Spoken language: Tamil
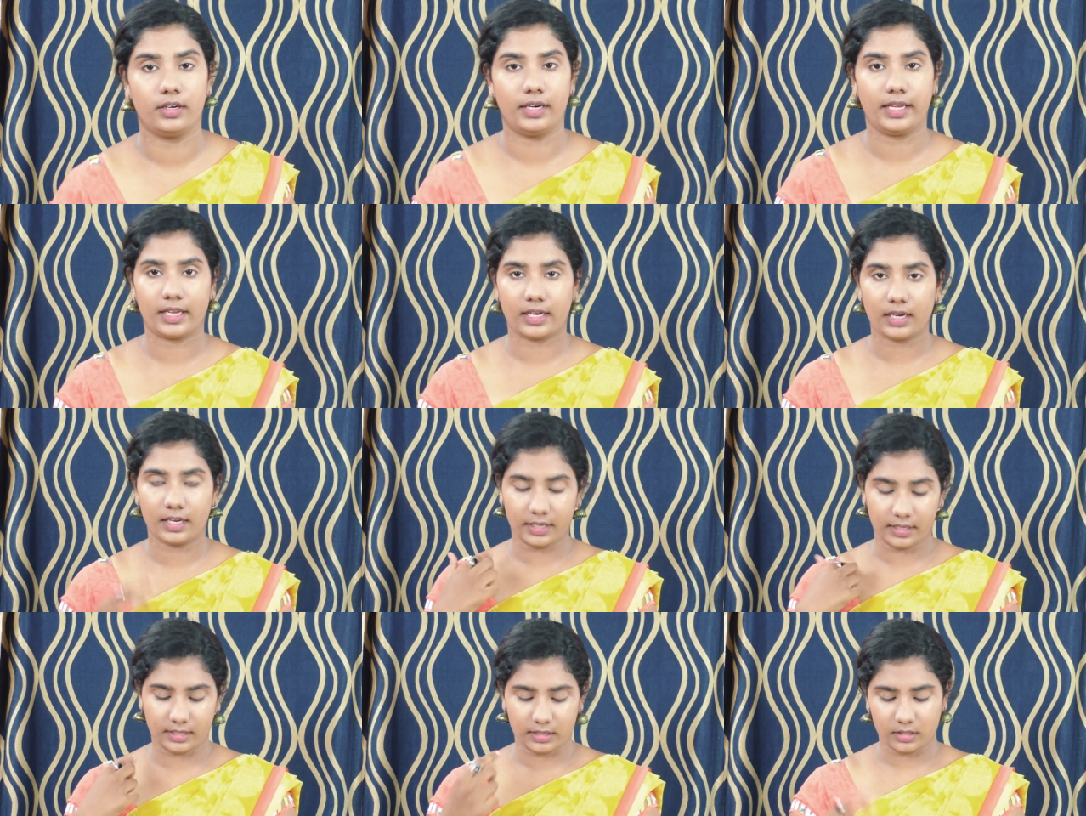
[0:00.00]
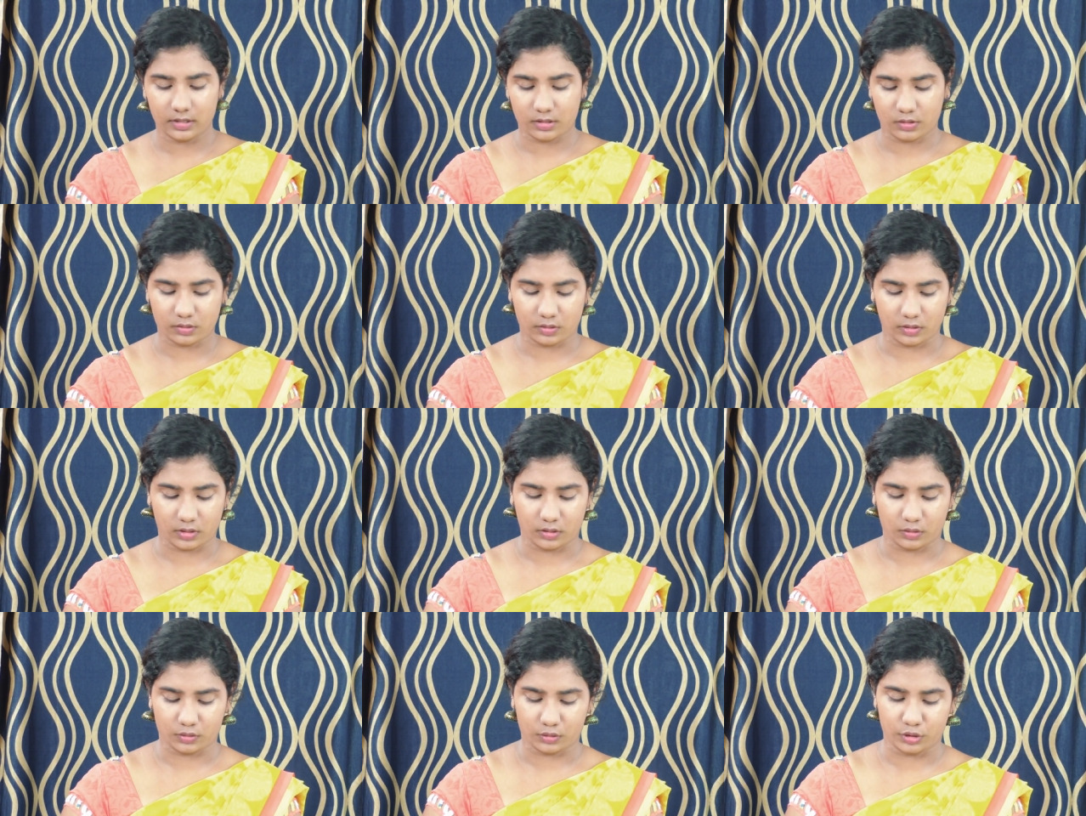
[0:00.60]
நெக்கில் இல்லை ஸோ
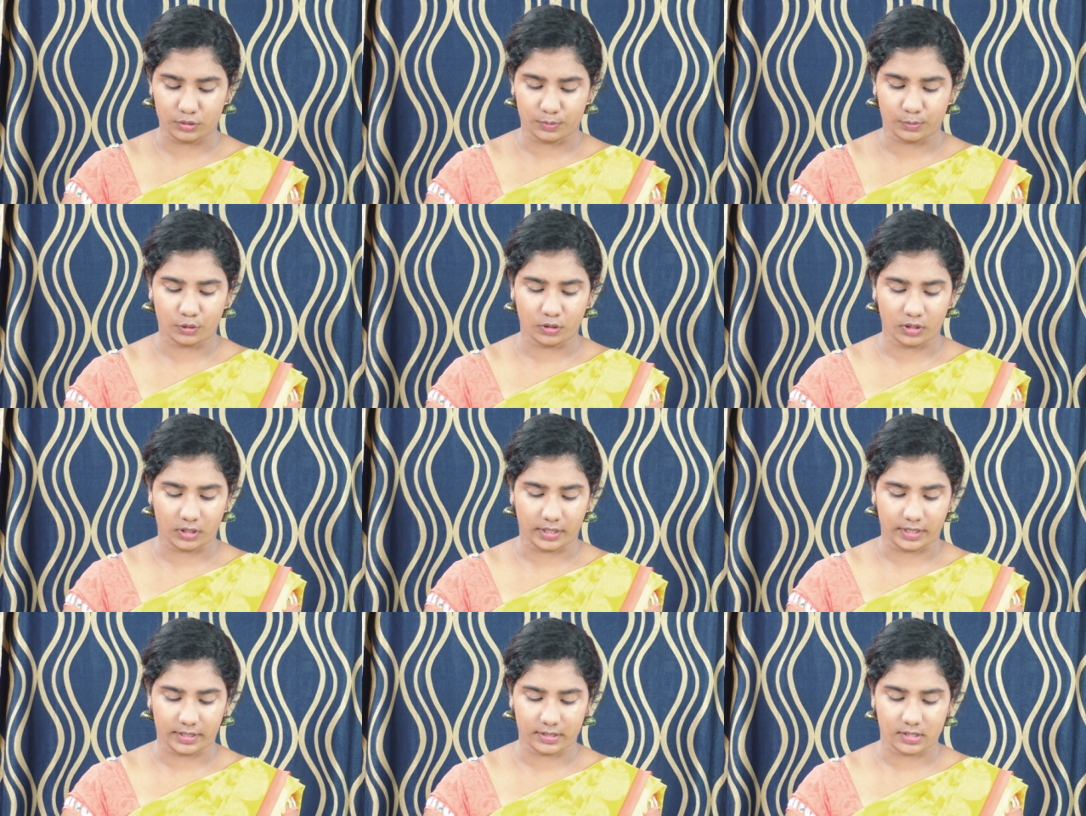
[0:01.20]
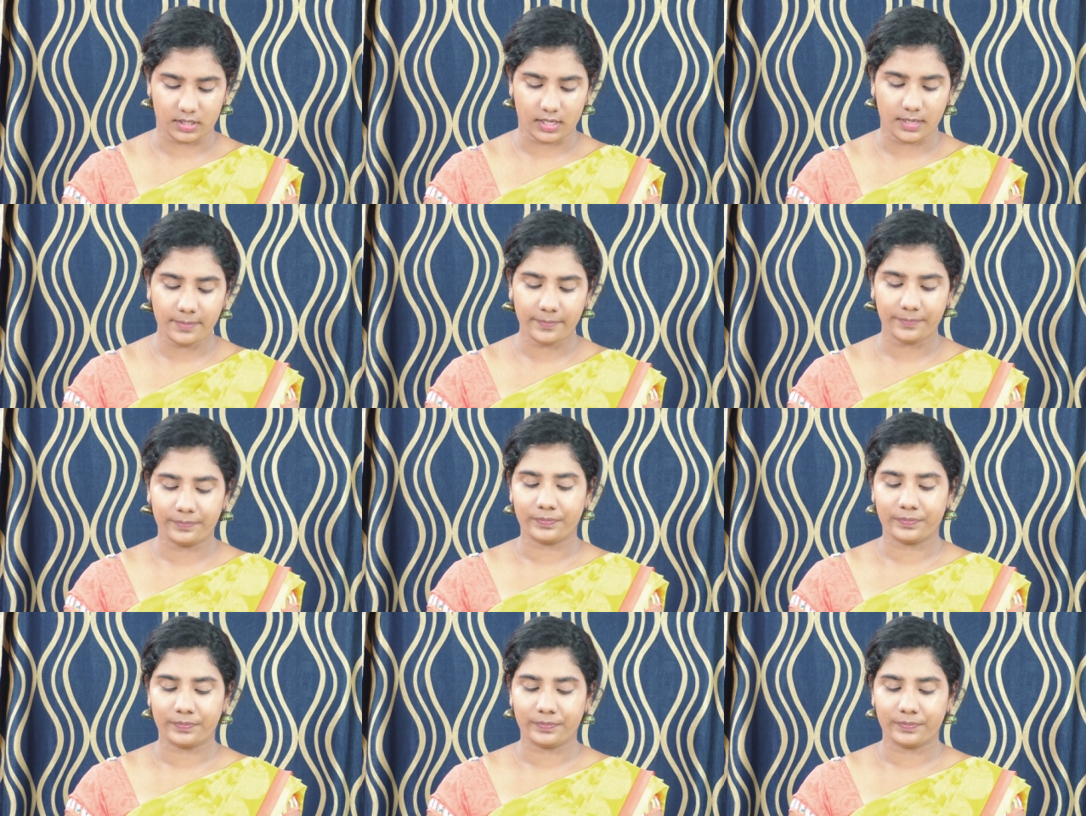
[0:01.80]
இன்னும் கொஞ்சம் போட்டுக்கிறேன் எக்ஸ்ட்ரா